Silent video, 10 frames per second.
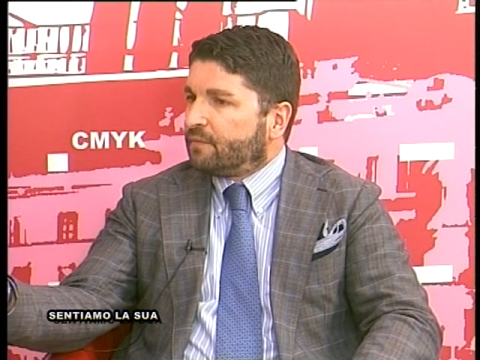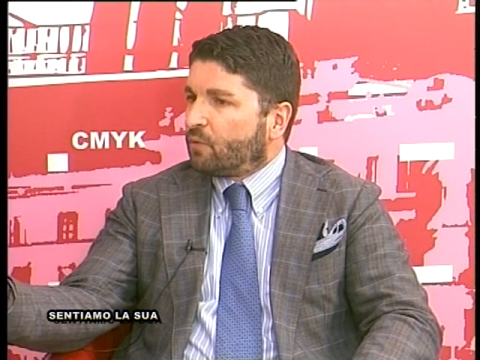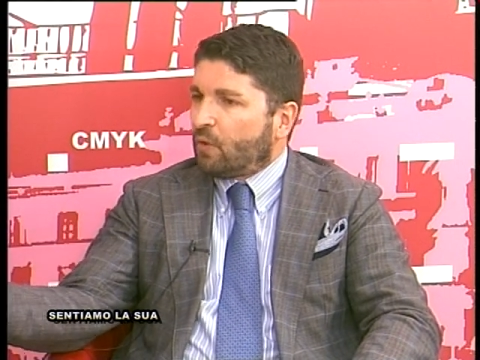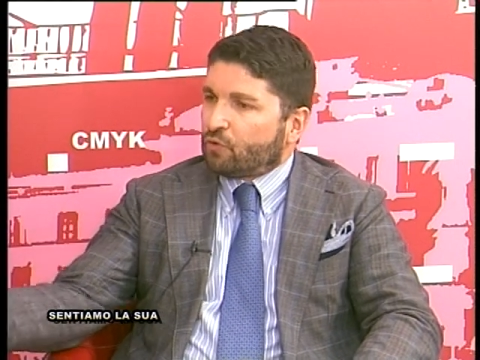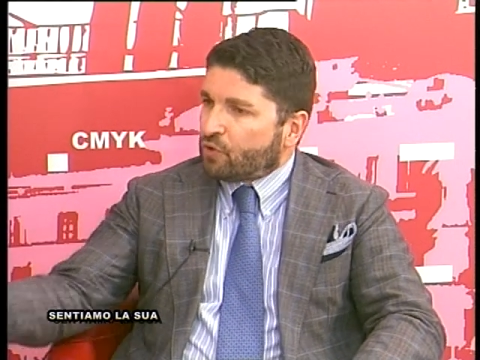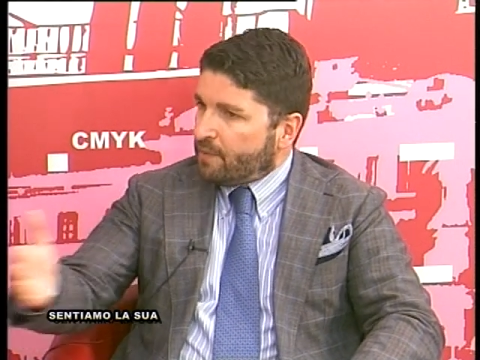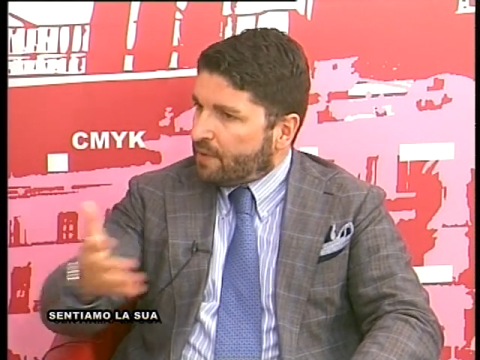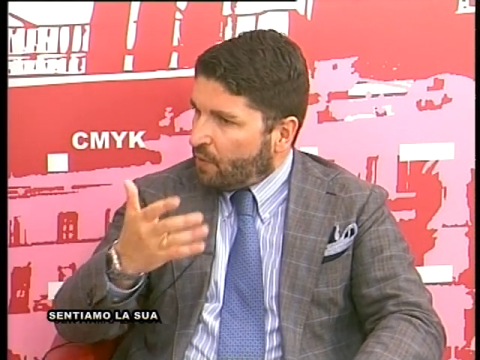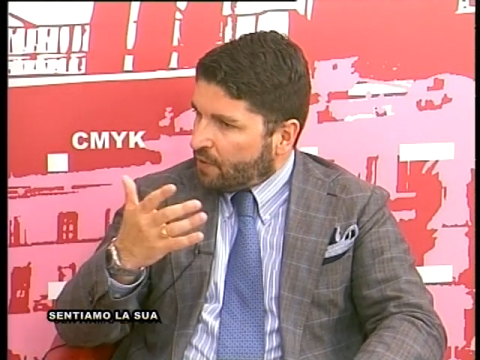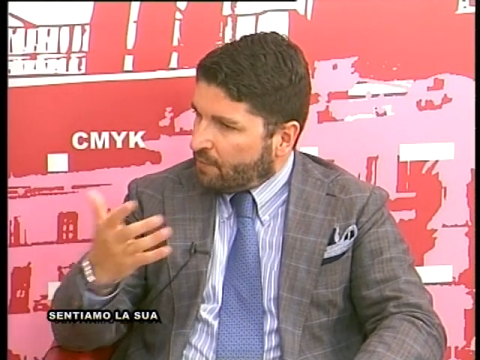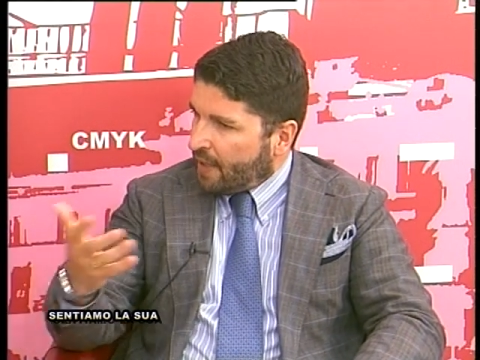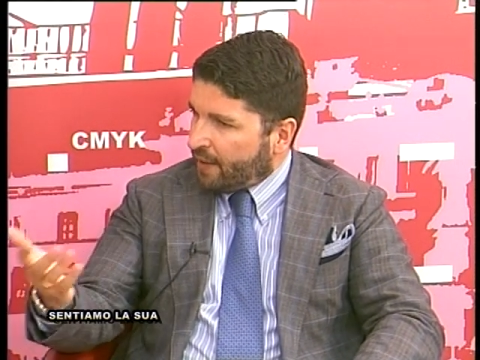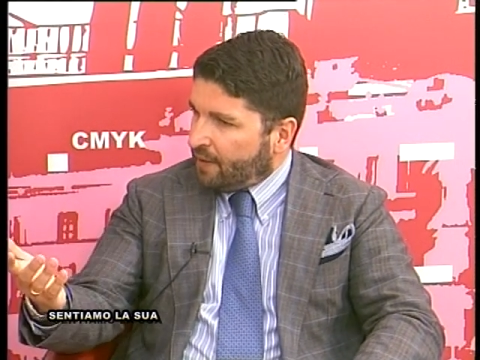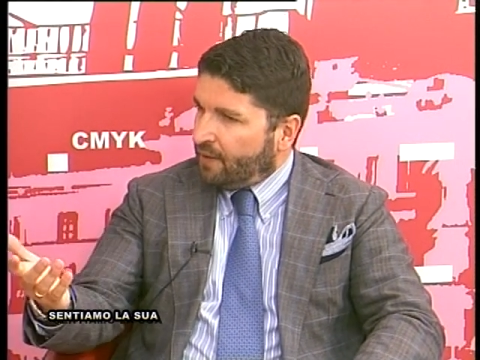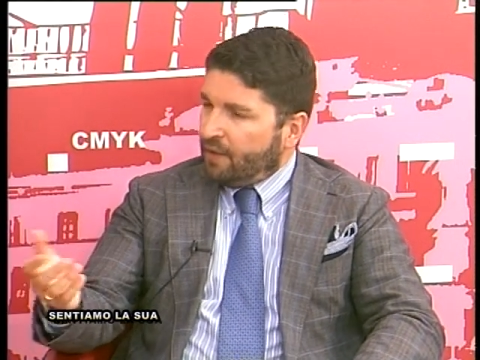quando, quando il
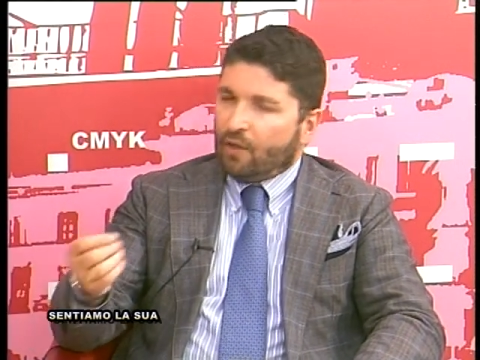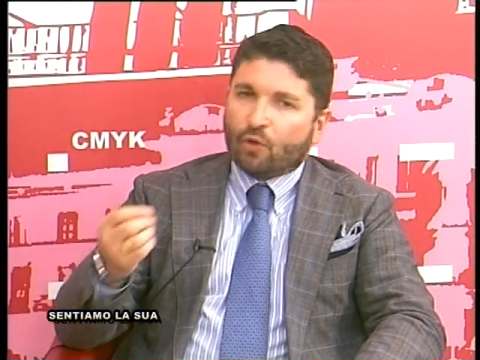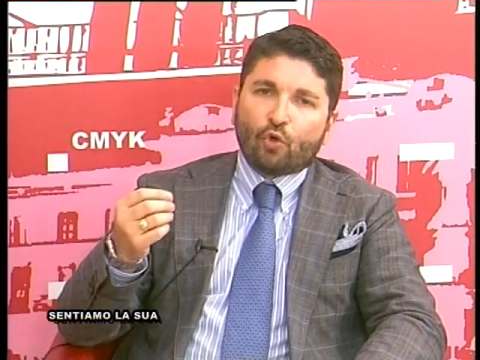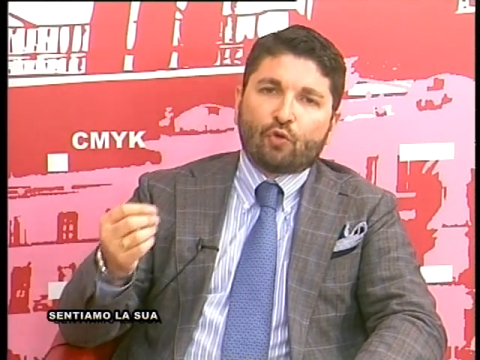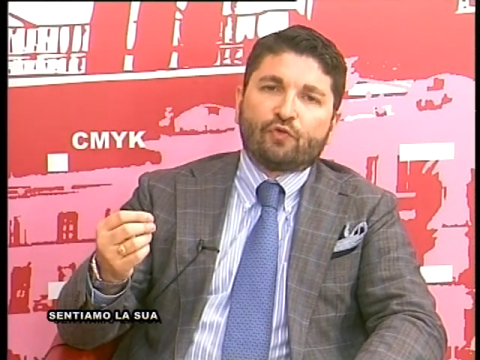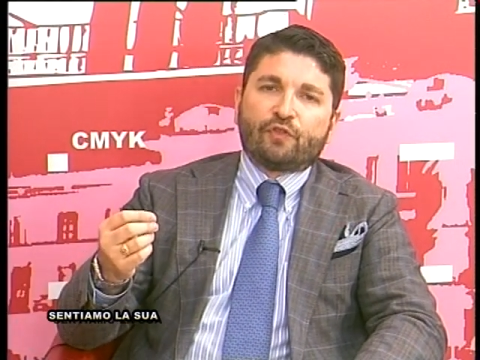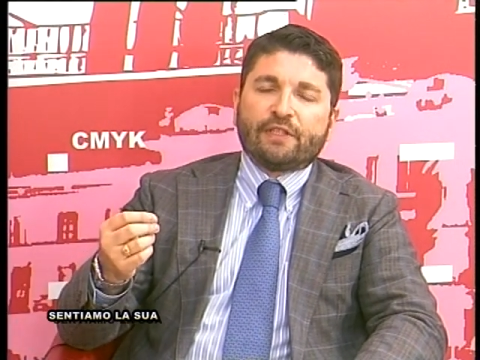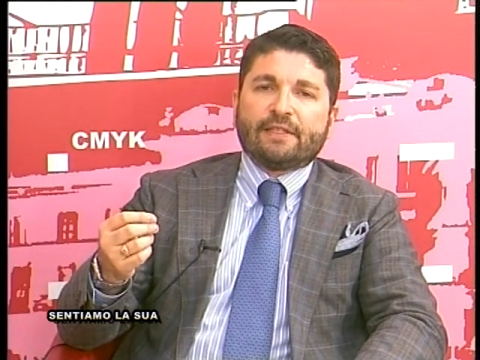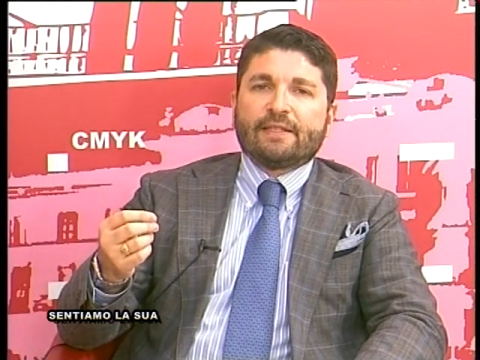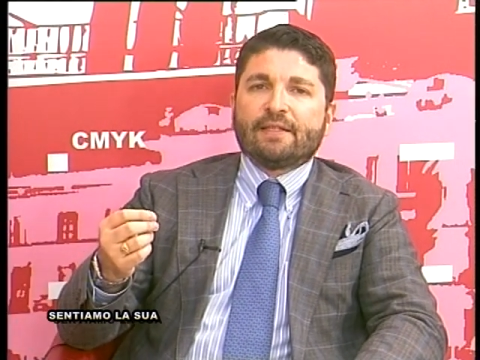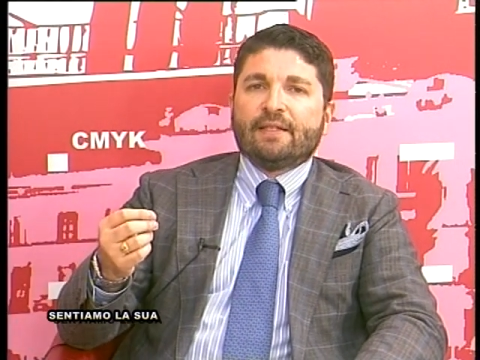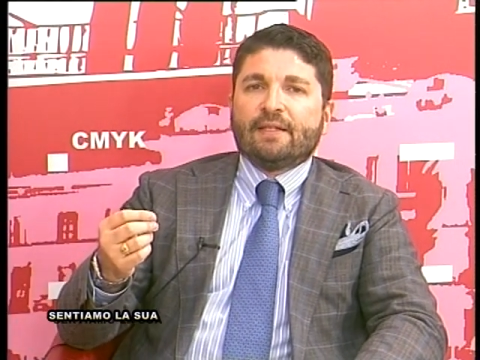mare lo consente